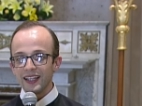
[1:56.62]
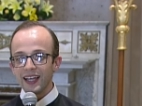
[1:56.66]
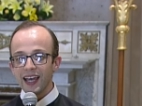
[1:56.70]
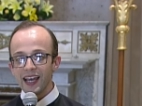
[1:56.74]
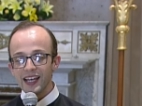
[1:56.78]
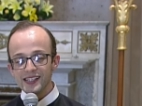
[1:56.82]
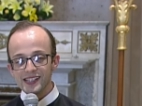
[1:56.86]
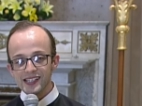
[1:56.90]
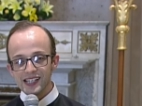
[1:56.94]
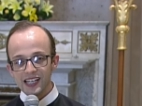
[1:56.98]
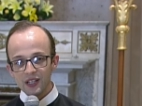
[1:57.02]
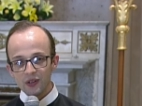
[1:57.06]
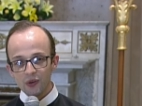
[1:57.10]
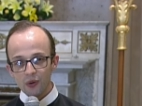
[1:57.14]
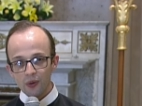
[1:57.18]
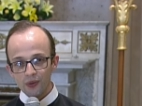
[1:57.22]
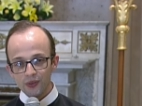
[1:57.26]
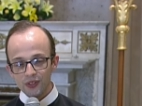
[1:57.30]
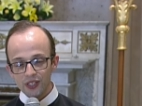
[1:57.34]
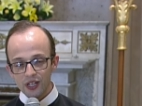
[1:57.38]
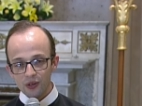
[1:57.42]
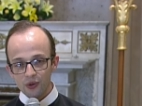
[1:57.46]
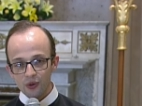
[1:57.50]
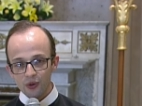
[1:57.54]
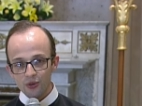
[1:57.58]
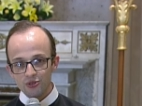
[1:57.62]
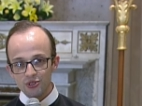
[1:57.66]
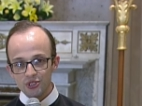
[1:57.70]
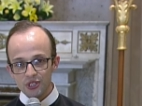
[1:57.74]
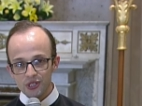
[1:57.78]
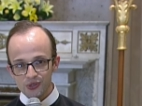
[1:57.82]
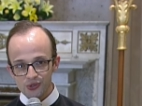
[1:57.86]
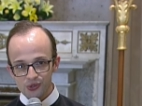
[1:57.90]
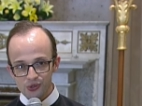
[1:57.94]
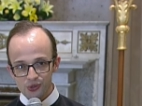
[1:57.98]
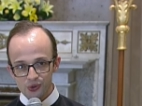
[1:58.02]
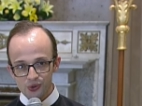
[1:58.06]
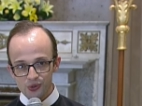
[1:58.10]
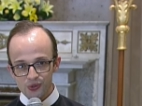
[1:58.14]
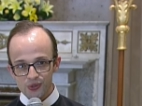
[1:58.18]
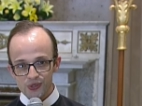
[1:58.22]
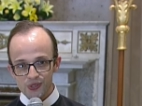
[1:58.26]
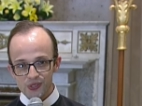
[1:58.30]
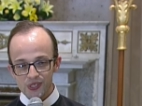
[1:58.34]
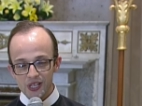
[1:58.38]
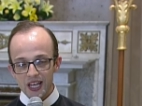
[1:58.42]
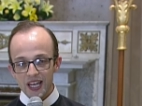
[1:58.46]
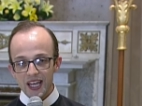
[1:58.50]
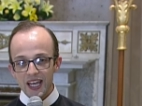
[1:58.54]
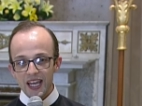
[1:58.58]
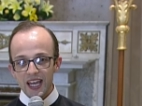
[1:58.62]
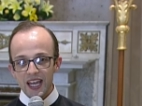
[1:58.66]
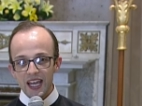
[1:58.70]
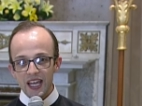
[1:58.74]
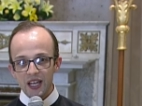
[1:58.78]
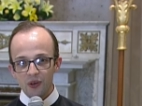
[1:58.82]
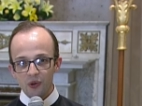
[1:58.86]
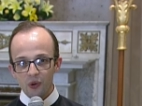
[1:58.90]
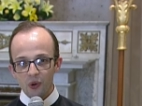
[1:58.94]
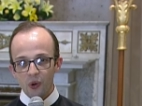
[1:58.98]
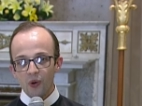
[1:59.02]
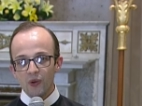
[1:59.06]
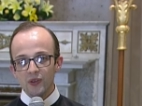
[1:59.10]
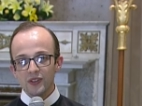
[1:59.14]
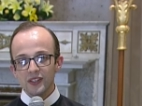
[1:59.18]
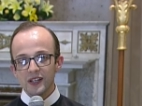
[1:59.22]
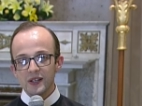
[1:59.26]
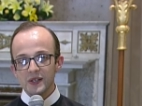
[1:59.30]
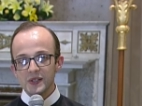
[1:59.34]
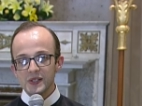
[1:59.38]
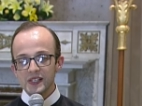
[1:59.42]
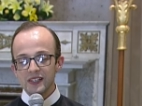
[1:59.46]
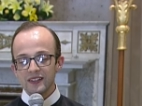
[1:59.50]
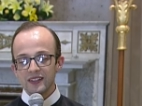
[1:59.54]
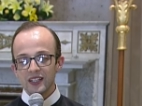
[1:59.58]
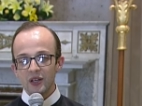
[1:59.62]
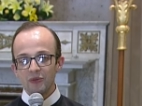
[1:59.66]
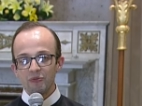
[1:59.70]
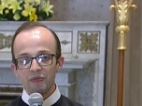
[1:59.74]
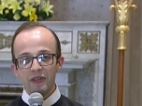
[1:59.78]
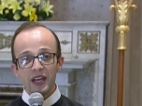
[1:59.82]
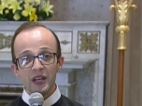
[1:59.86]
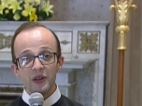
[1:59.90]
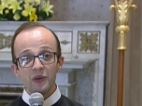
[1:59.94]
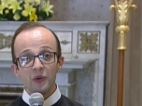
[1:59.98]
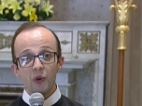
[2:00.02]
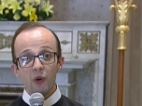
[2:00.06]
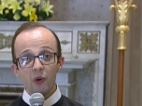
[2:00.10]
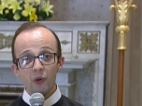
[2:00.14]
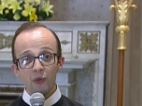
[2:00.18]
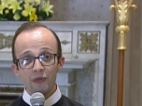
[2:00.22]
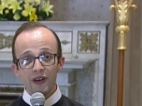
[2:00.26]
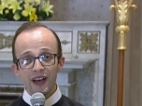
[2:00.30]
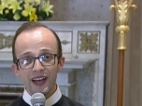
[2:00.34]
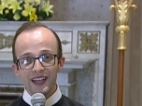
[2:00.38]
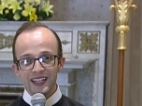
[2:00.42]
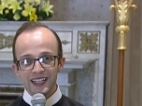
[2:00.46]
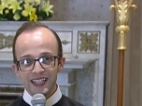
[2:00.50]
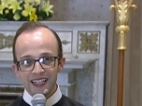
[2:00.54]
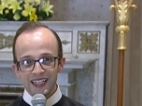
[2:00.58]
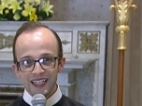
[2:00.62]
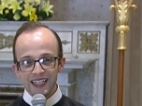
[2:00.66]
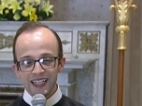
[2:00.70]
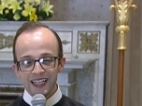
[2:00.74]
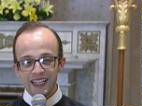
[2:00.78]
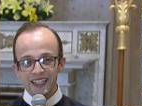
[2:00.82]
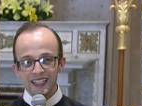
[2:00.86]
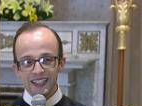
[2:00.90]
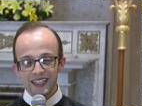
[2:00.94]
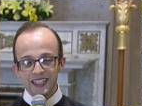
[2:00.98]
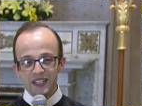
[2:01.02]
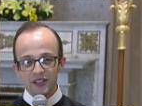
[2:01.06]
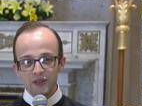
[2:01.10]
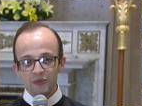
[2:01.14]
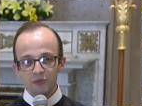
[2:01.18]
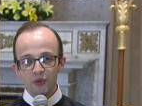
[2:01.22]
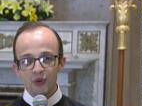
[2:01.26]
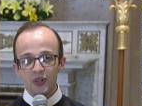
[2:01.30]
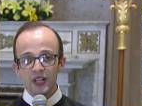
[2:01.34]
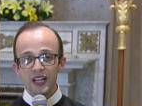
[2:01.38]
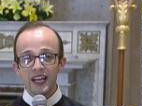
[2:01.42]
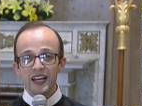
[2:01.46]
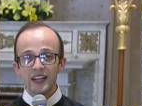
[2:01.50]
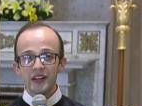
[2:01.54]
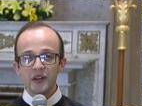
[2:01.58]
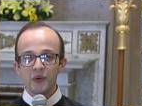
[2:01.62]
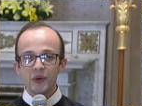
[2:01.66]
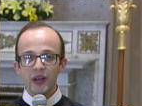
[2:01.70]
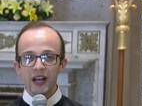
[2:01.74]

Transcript: Quem se encontra com Jesus, encontra-se também com Maria, mulher